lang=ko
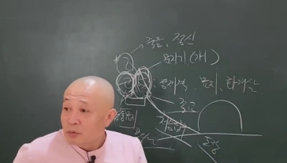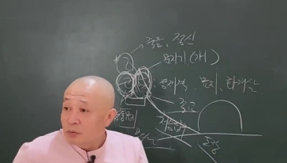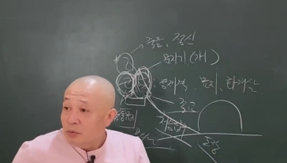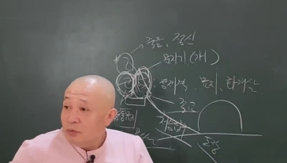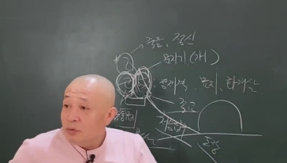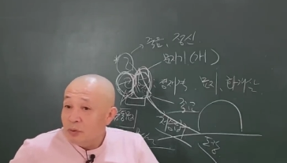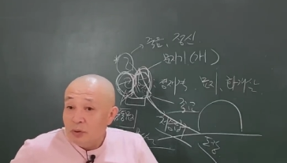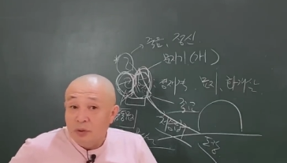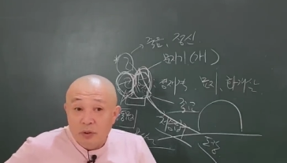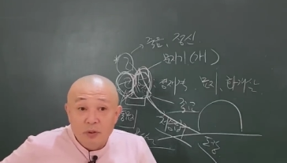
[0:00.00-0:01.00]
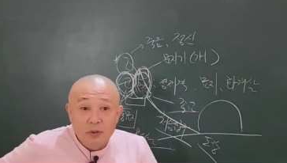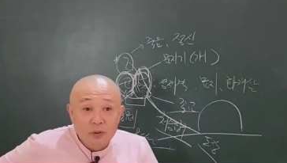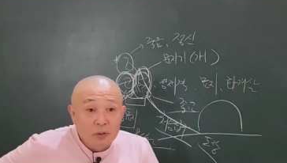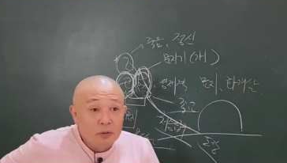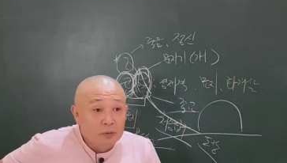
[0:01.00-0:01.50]
그렇지
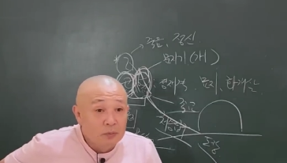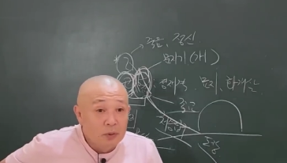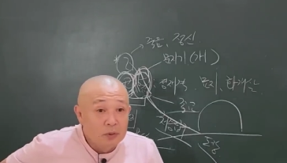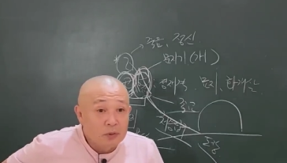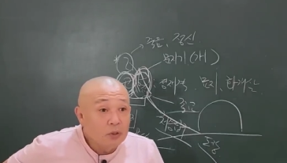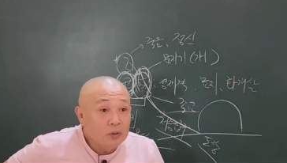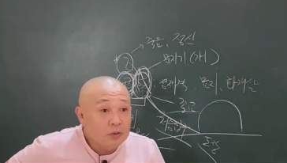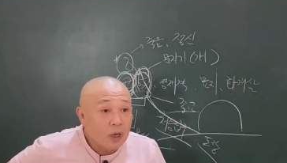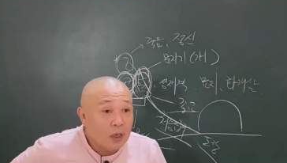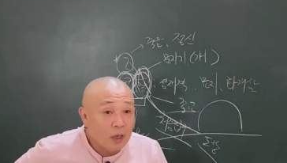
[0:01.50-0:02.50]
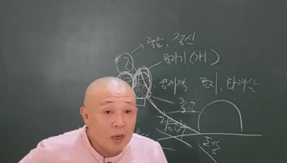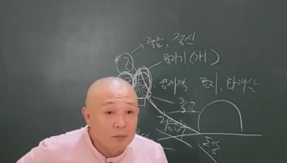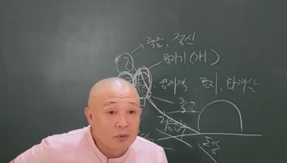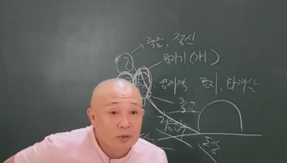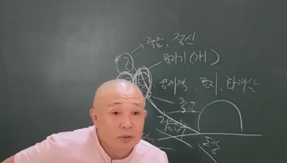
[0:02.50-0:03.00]
인연 뭐
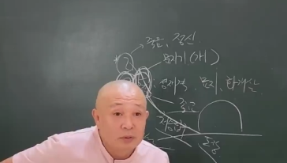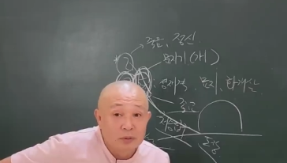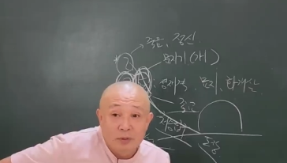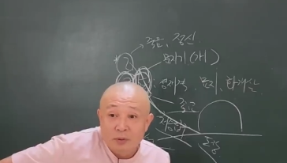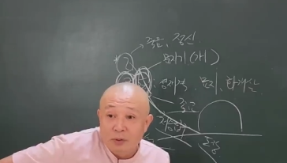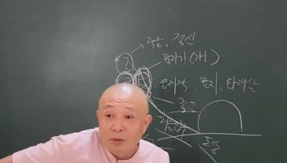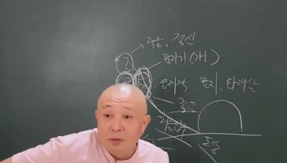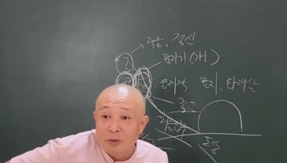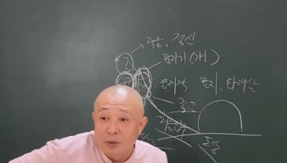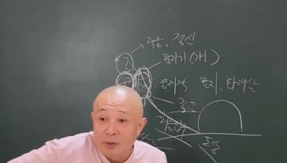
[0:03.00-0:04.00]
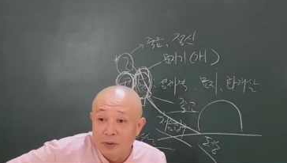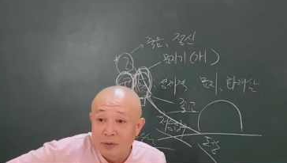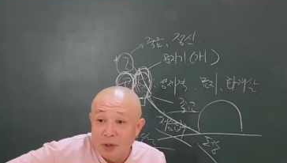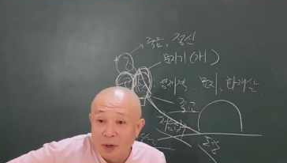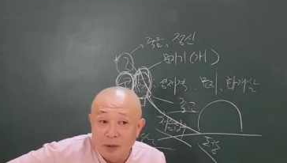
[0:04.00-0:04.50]
첫사랑 뭐 이, 런 거요
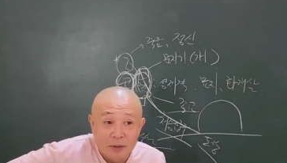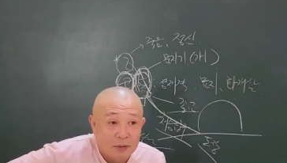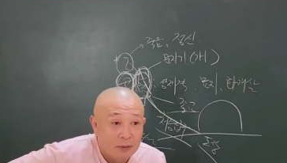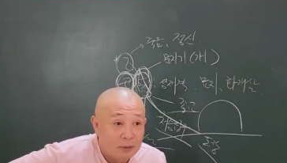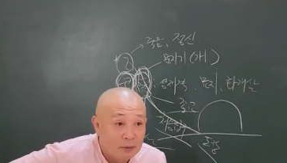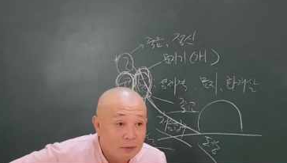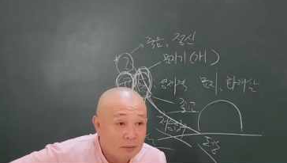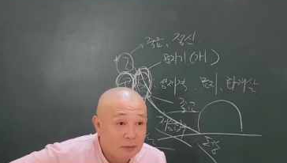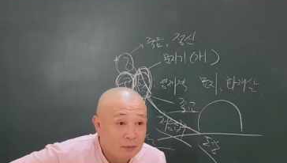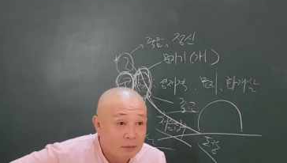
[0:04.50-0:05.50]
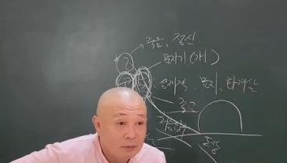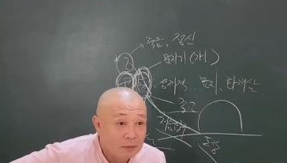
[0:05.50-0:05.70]
그냥 응. 음.